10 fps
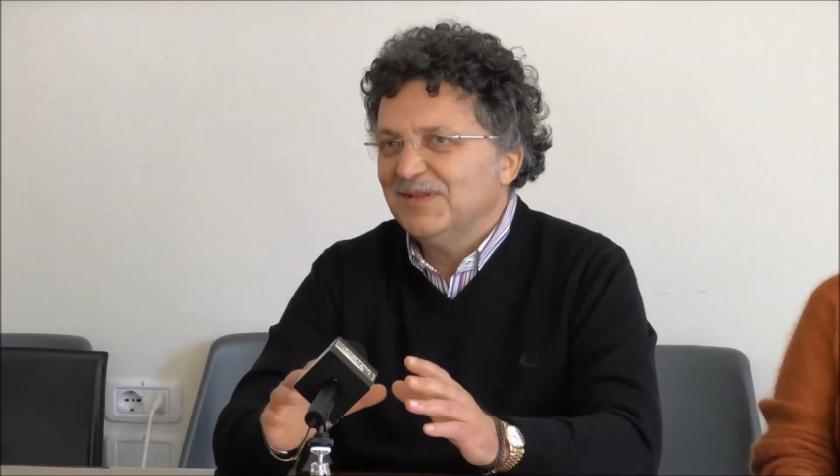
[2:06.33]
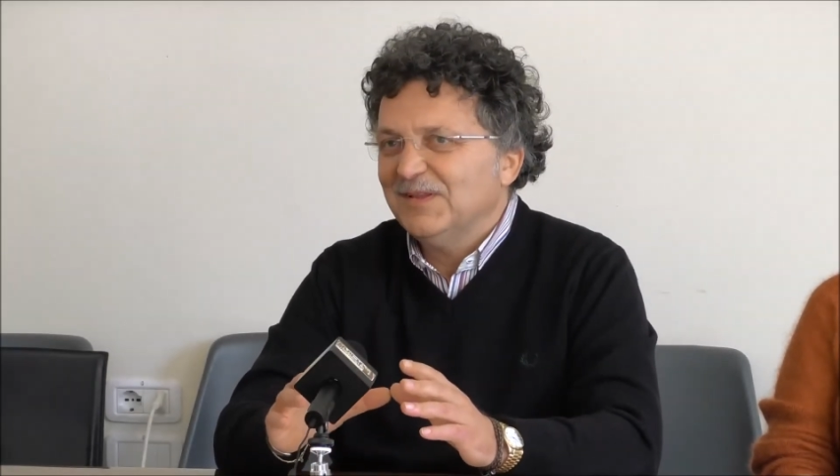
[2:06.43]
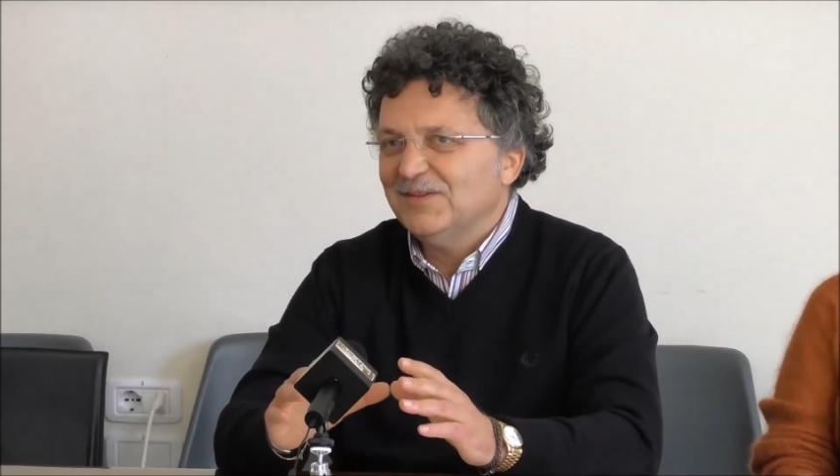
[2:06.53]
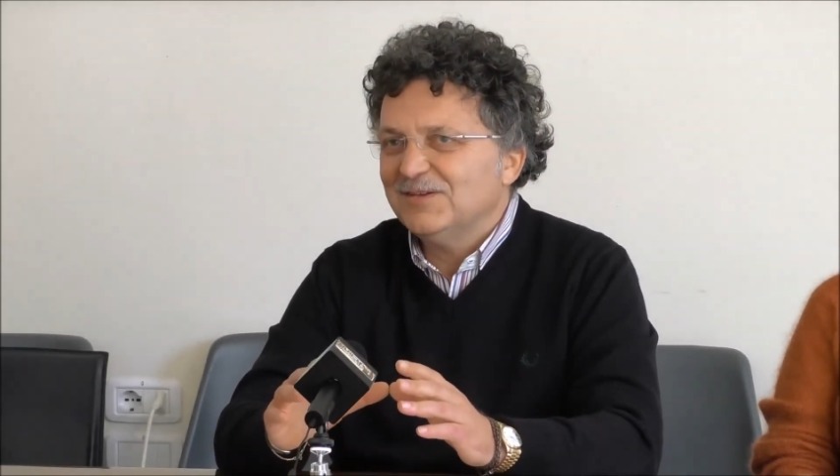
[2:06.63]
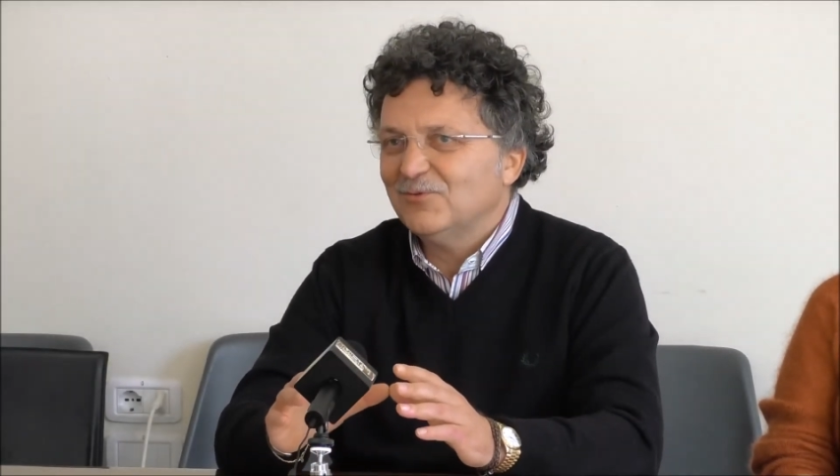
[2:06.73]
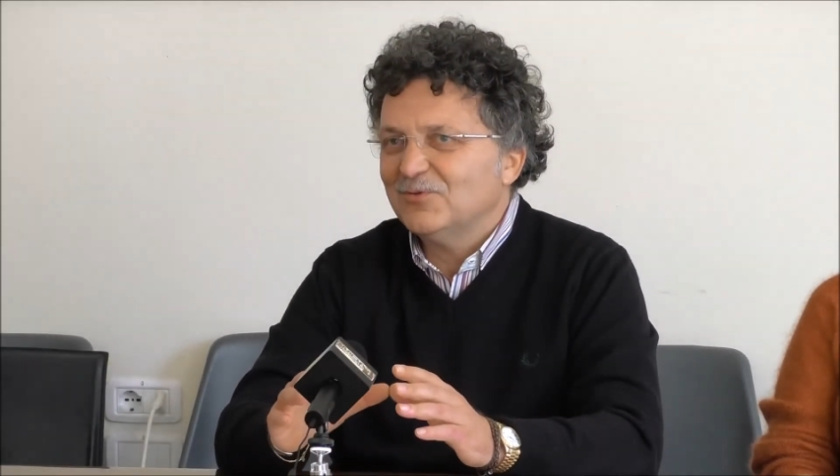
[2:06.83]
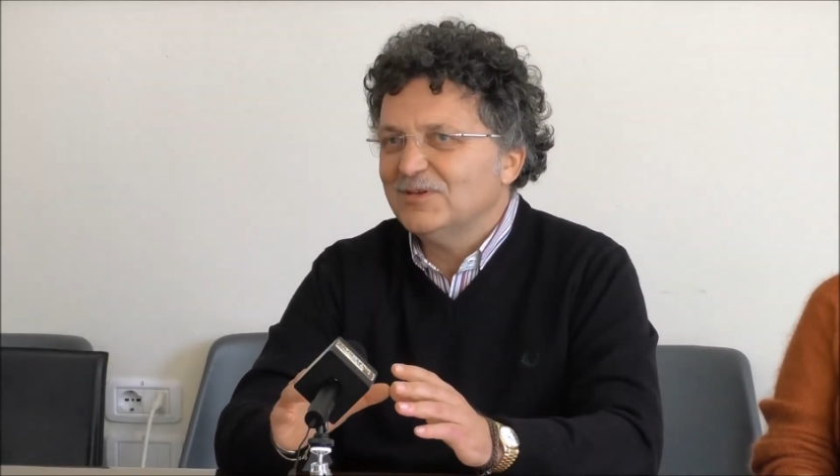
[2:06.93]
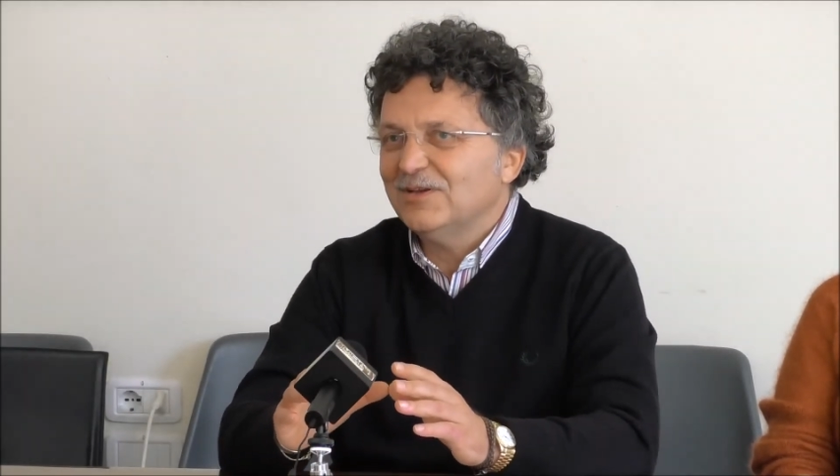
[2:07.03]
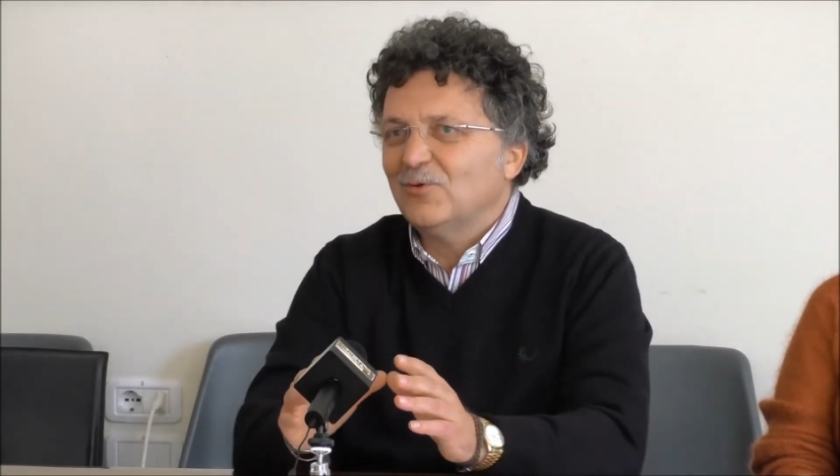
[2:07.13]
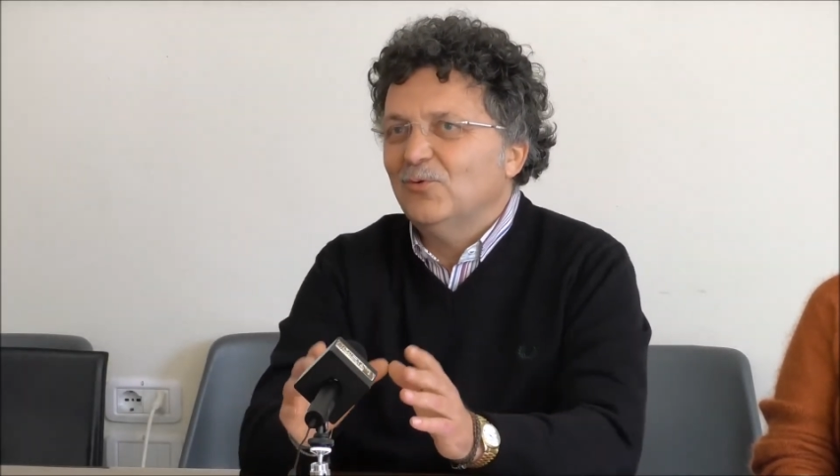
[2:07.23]
diciamo
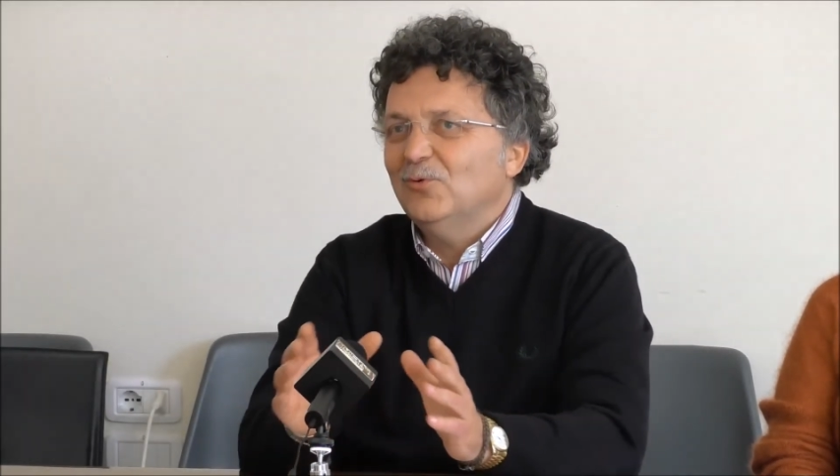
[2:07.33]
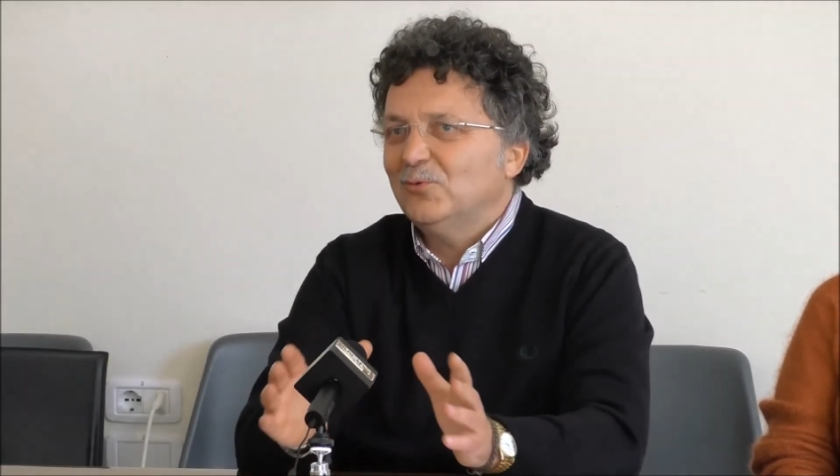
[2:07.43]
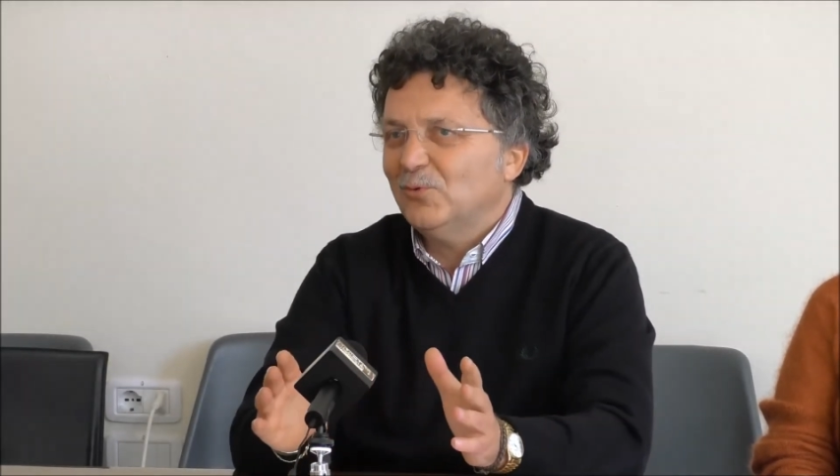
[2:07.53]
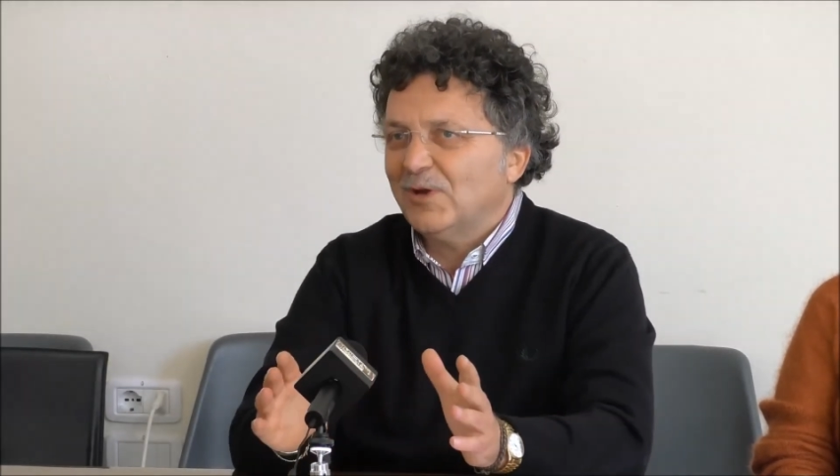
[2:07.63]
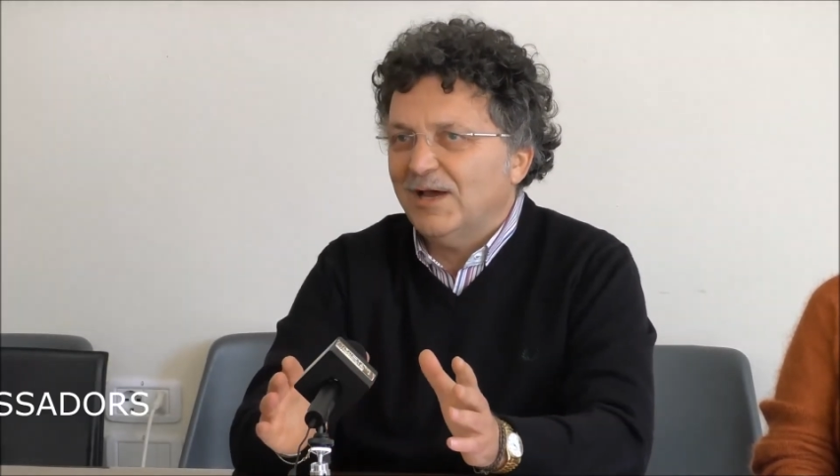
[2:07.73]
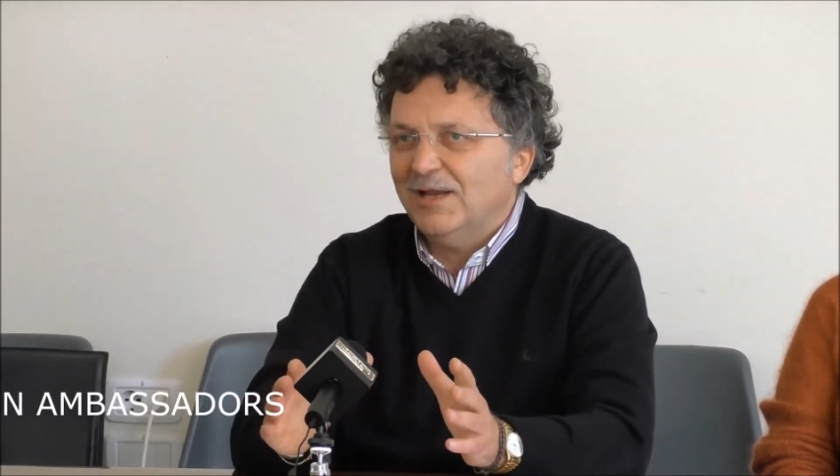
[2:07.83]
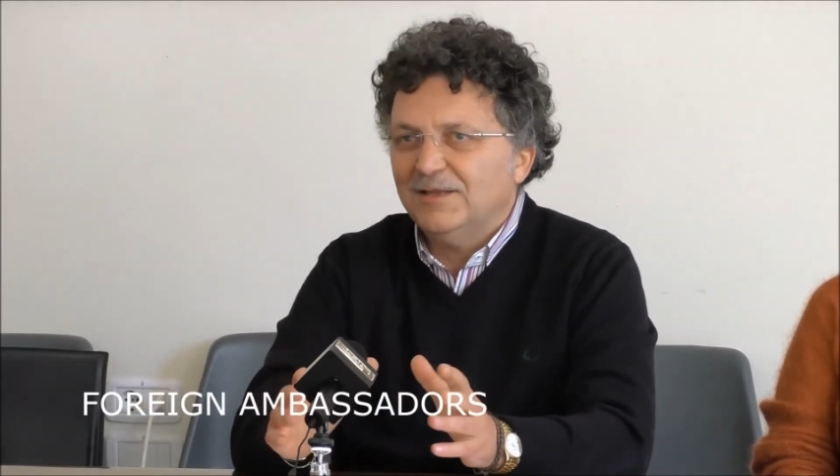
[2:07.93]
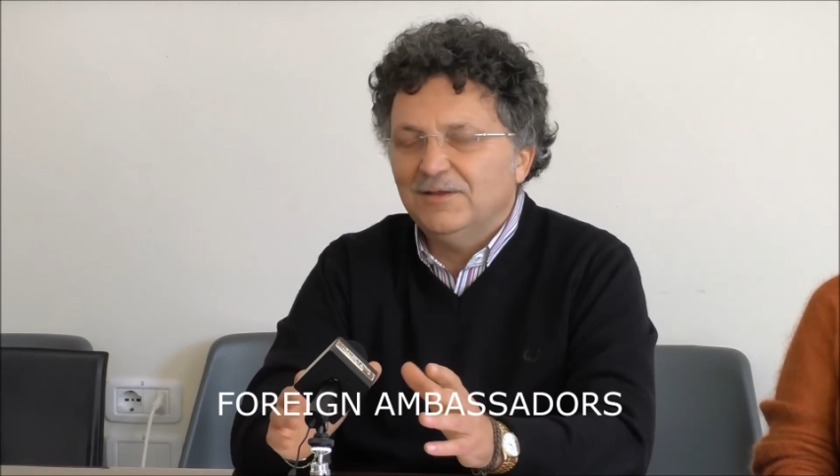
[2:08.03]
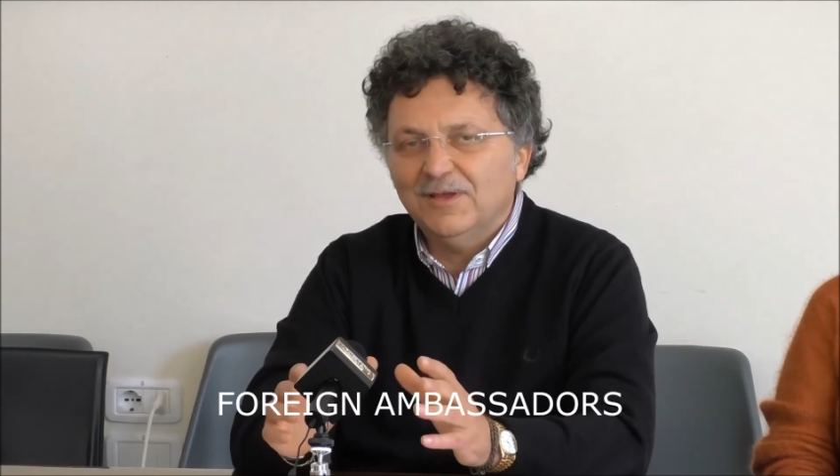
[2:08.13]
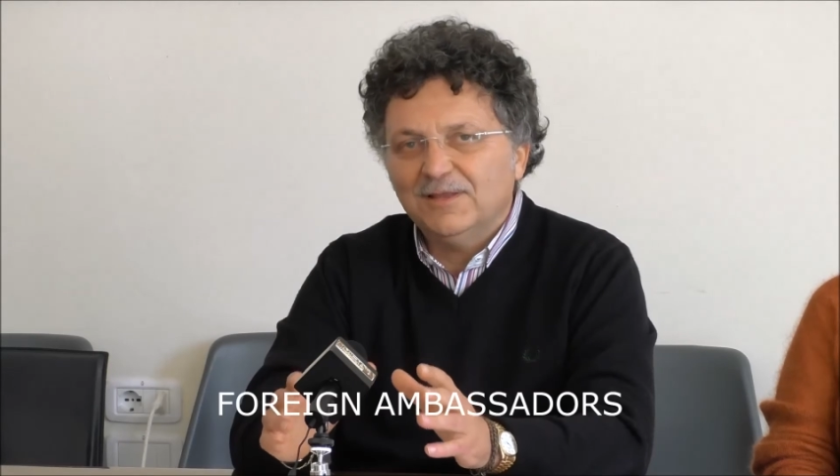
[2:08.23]
così, culturale
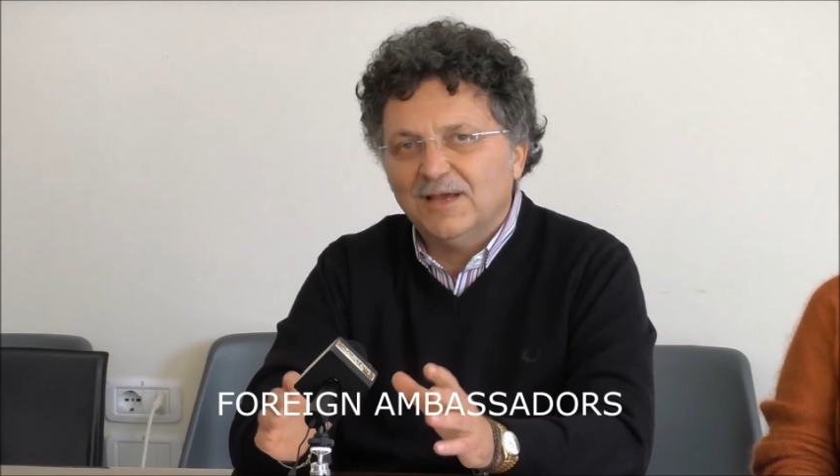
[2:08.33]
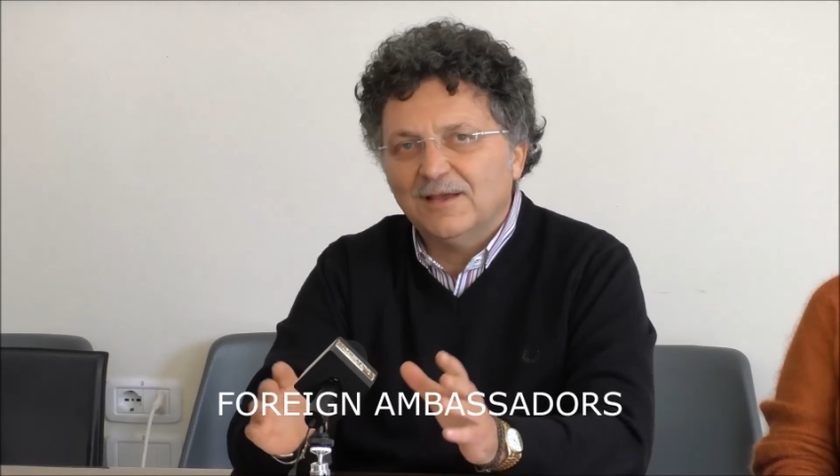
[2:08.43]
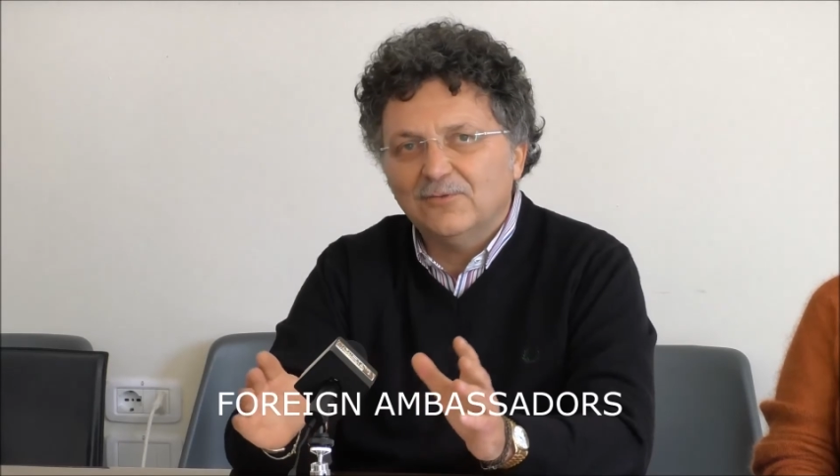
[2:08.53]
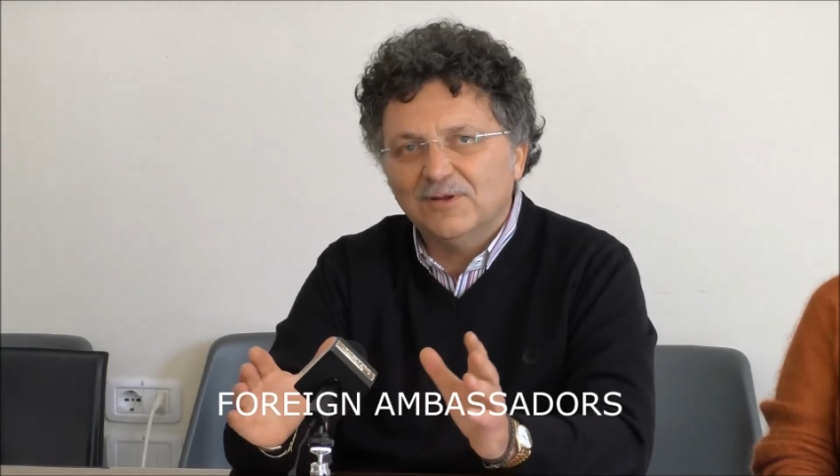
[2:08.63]
diventa anche